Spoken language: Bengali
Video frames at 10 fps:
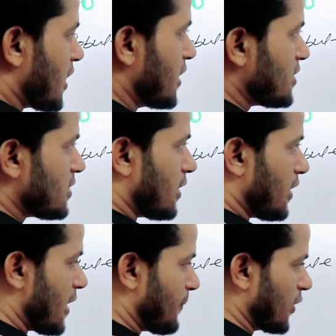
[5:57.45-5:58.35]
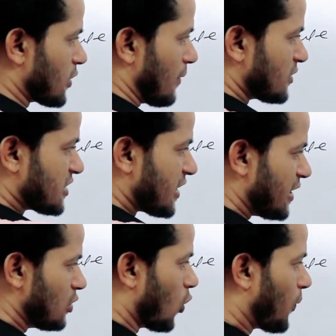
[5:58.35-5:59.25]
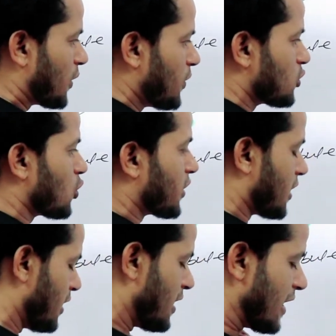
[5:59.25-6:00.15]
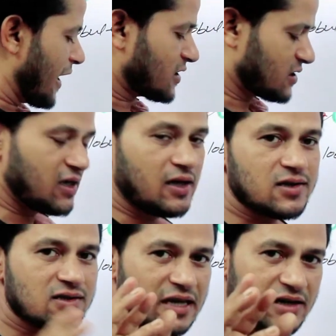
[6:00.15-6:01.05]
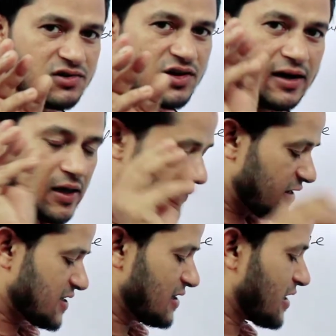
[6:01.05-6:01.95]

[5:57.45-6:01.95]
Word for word: এই হেপাট আমাদের এই লোবের ভেতরে একটি সেন্ট্রালি ভেসেল